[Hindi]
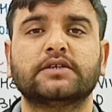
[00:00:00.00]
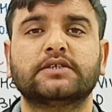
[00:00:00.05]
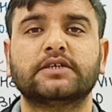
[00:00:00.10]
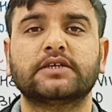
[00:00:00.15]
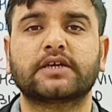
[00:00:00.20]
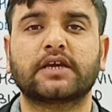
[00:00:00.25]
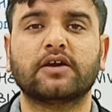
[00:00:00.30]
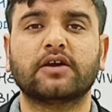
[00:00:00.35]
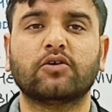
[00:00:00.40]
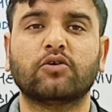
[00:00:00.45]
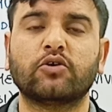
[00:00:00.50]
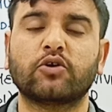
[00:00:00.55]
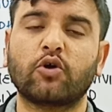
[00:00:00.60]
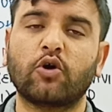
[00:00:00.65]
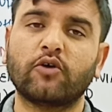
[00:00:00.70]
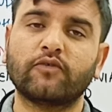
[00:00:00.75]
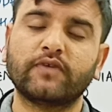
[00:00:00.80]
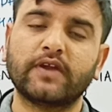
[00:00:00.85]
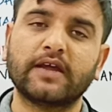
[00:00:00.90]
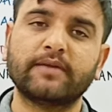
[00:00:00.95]
ठीक है और
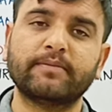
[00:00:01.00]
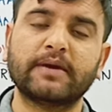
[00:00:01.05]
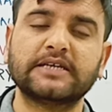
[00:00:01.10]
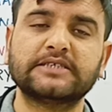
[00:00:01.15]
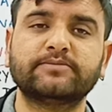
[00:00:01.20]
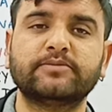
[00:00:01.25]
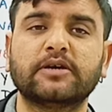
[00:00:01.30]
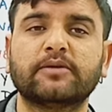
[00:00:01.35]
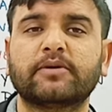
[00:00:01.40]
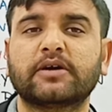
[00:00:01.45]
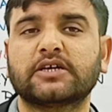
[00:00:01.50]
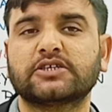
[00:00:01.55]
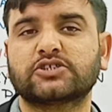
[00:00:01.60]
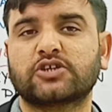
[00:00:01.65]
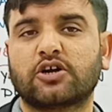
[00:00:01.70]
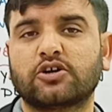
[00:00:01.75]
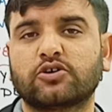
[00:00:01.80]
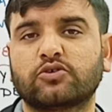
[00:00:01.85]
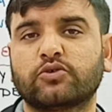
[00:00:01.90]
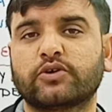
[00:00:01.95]
ऑफलाइन बैच भी हमारा
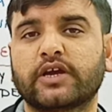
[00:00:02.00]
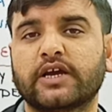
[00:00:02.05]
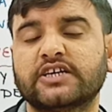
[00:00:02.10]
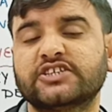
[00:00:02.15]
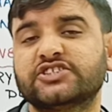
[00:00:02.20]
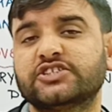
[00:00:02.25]
स्टार्ट हो गया है